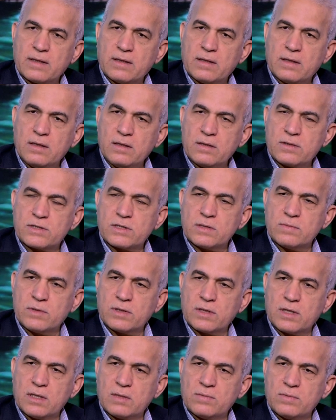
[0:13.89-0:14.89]
حرص من
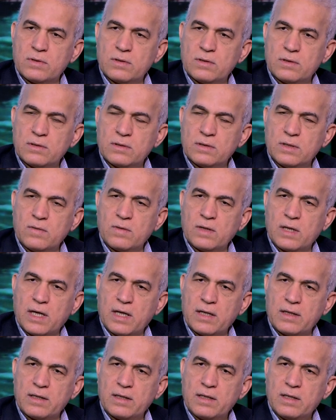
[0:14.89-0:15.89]
جانب الدولة
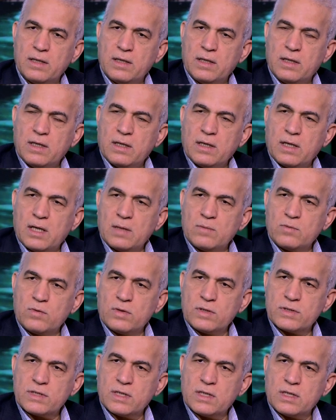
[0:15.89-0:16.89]
على
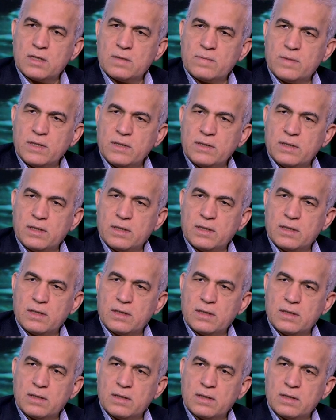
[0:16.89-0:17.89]
الموازنة بين آه،
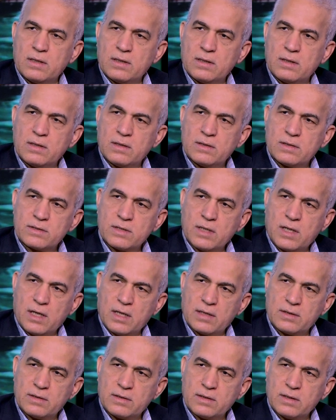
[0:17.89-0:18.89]
آه،
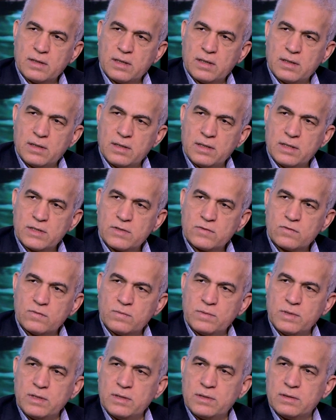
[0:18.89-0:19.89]
صحة الناس
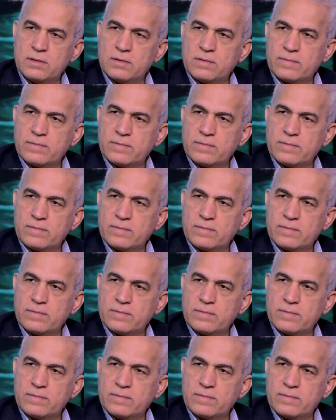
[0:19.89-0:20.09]
وبين